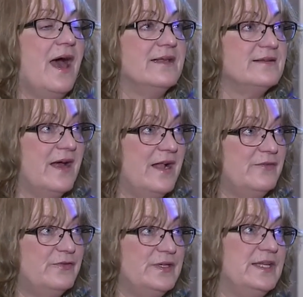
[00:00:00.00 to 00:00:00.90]
ein
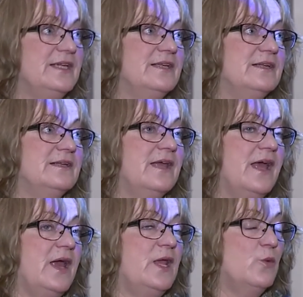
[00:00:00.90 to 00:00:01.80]
Teil von ihnen
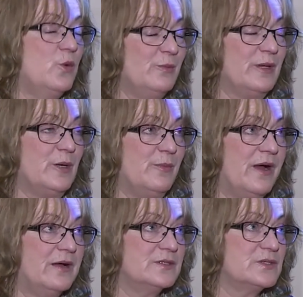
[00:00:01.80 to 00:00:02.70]
in
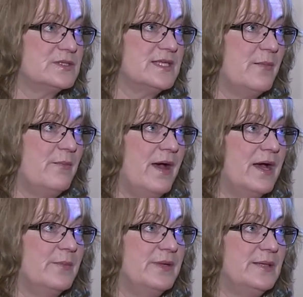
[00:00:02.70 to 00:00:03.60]
unmittelbaren
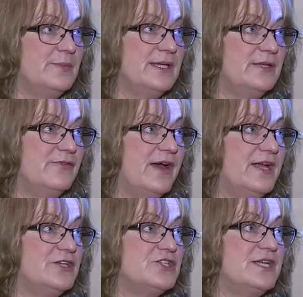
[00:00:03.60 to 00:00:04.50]
Zusammenhang mit dem
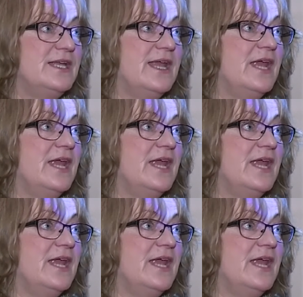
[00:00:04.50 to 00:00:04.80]
Lette-Verein stehen,